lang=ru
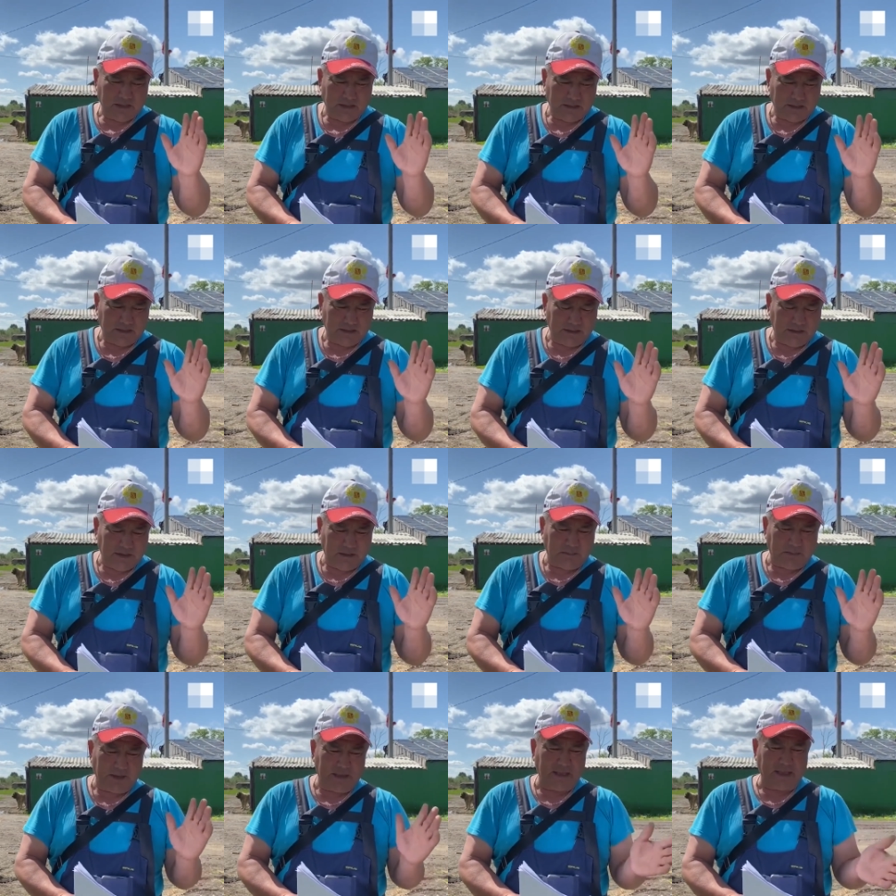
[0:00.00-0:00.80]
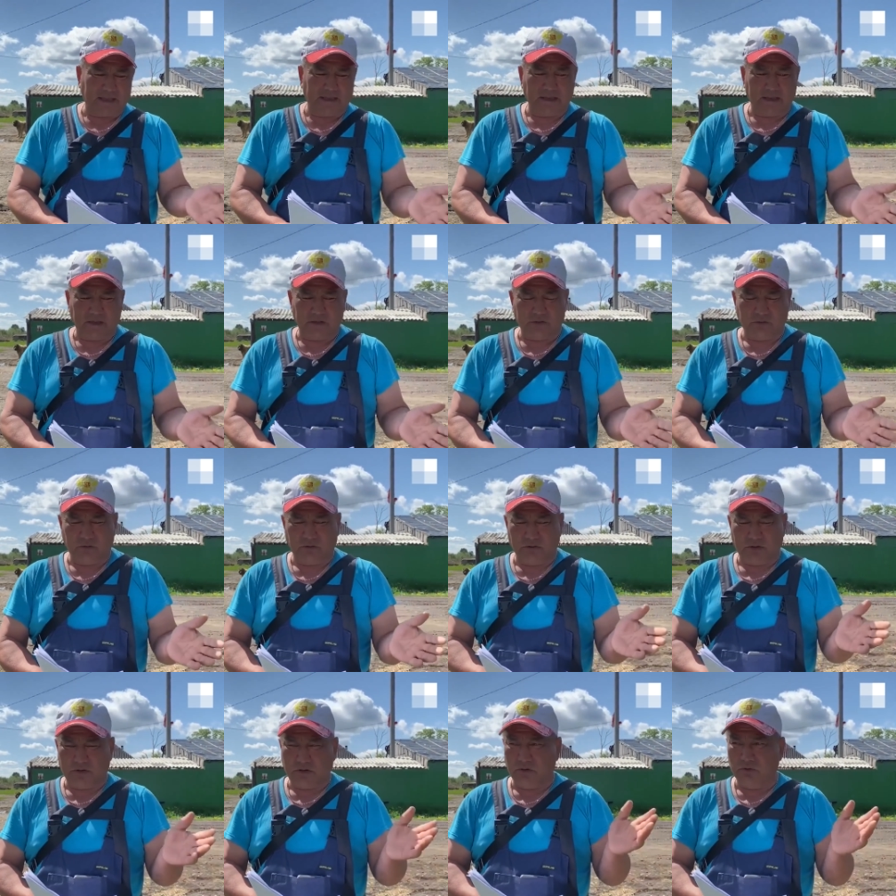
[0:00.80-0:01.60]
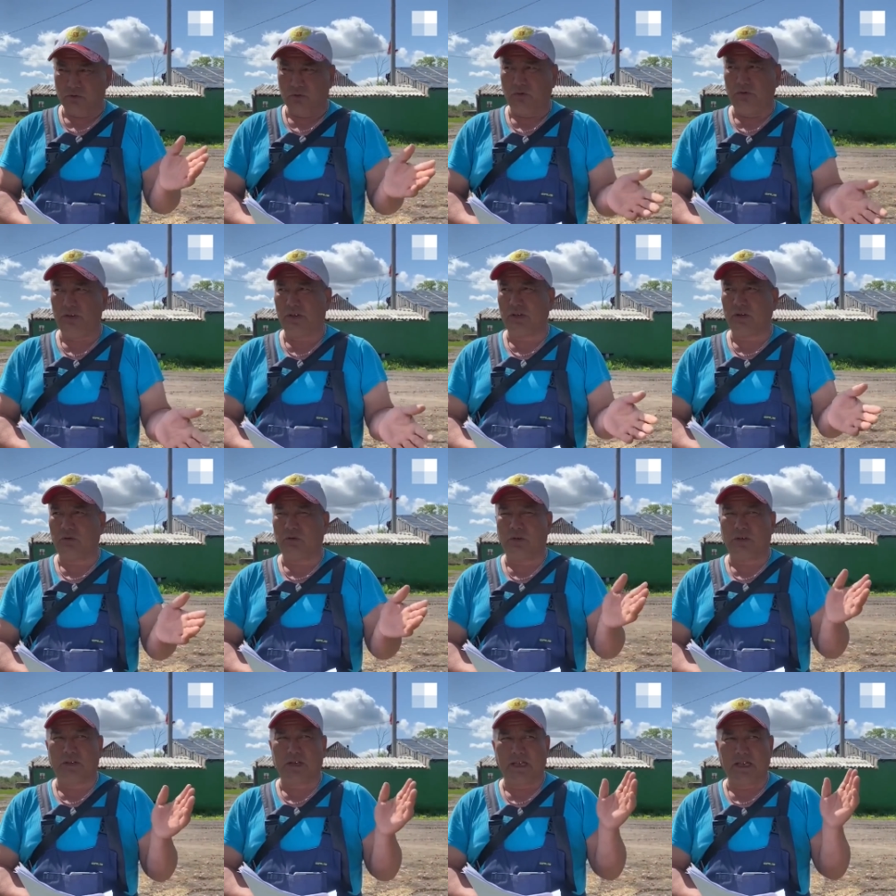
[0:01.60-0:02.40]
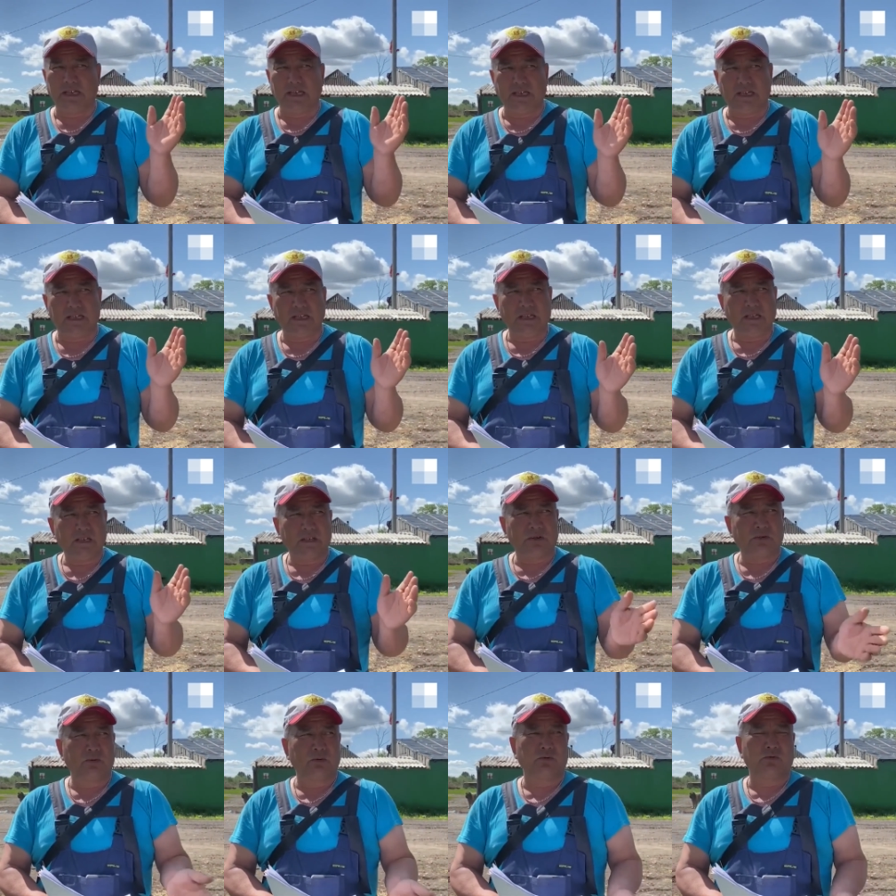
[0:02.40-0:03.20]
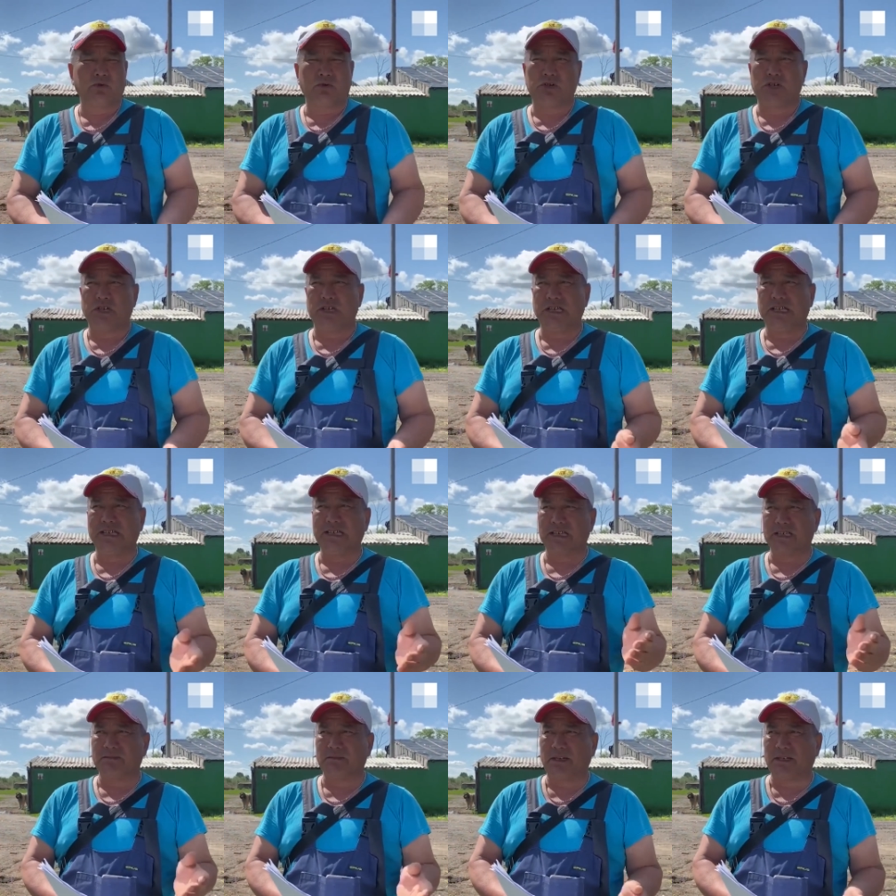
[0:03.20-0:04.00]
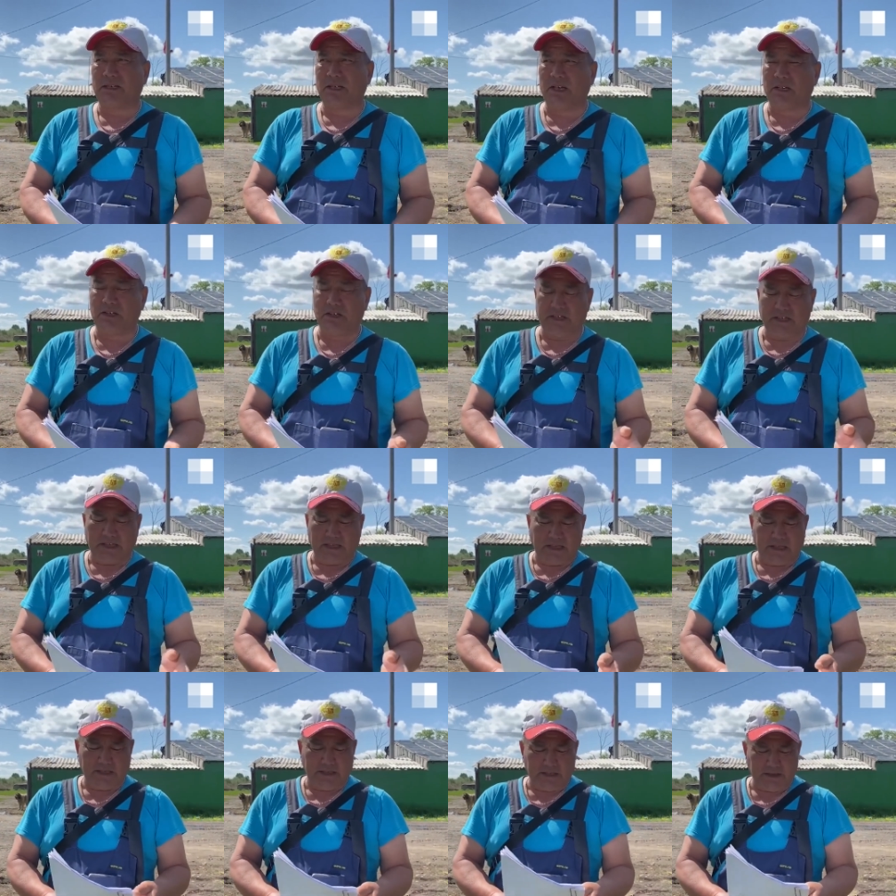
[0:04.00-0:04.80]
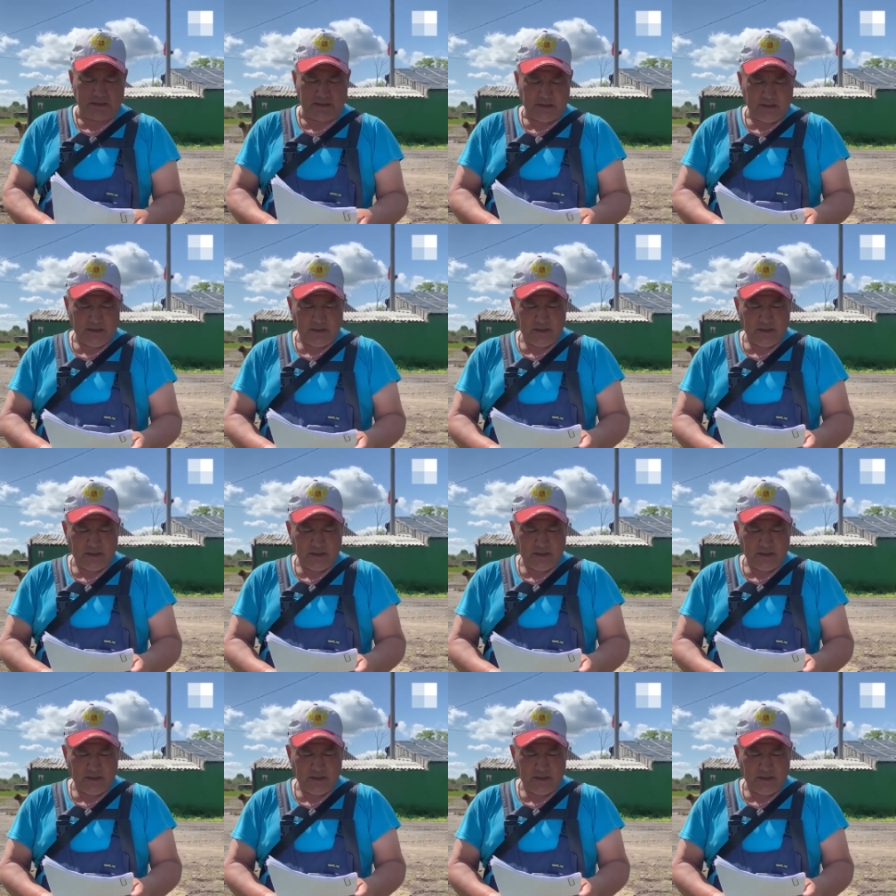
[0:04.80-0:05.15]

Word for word: э, непонятной, что чиновник какой-то или служащий не досмотрел, не доглядел,